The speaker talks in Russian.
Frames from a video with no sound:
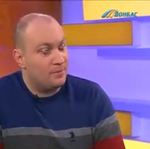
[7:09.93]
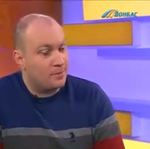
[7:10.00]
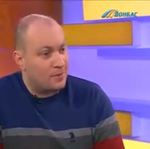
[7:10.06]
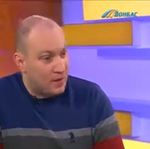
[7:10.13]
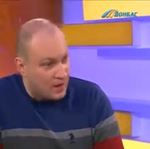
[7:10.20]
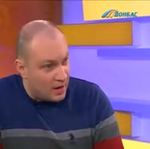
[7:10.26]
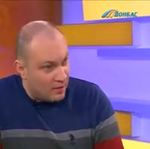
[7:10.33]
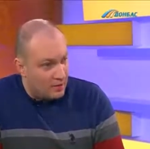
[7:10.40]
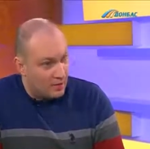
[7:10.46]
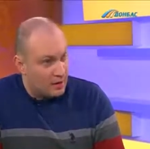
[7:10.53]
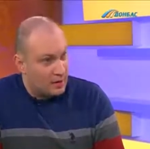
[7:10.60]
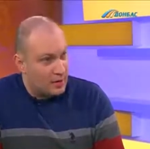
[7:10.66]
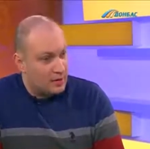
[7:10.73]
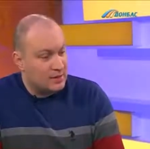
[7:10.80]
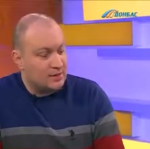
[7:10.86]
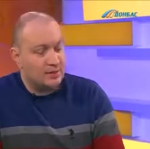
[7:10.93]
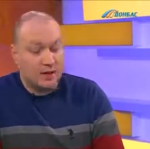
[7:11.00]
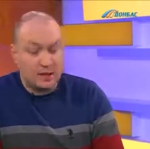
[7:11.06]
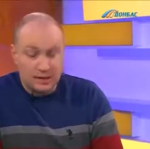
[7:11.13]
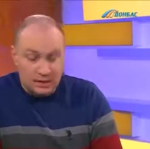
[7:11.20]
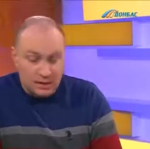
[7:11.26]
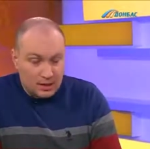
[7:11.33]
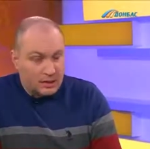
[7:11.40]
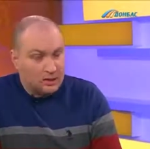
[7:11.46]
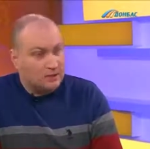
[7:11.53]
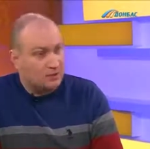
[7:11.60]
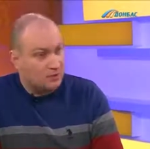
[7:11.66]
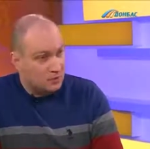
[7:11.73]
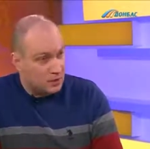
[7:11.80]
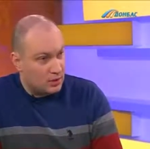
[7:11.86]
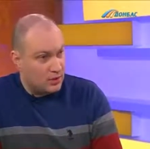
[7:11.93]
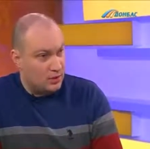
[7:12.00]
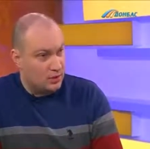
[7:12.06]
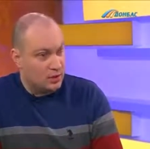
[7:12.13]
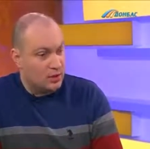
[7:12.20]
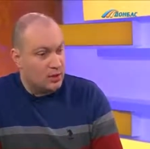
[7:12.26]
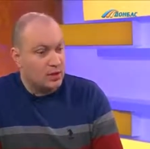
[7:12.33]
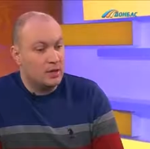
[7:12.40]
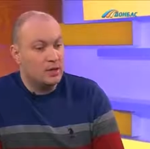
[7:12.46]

права и законодательства Украины.